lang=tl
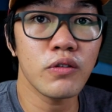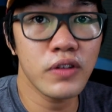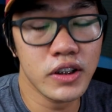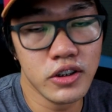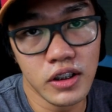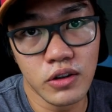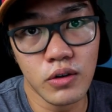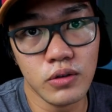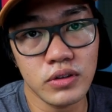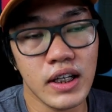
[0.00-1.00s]
itong video na
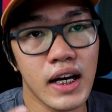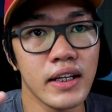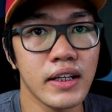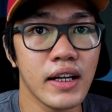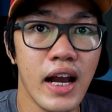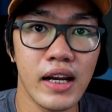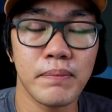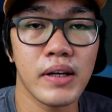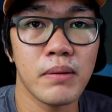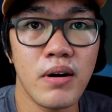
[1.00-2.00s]
to kung sakaling
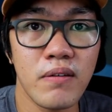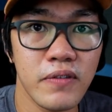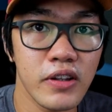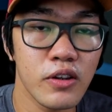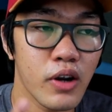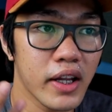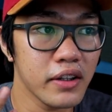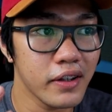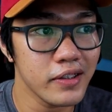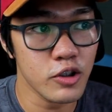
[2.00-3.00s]
naghahanap ka ng mga video
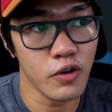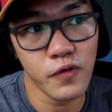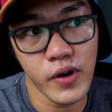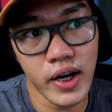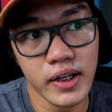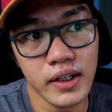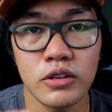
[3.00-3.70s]
editing software.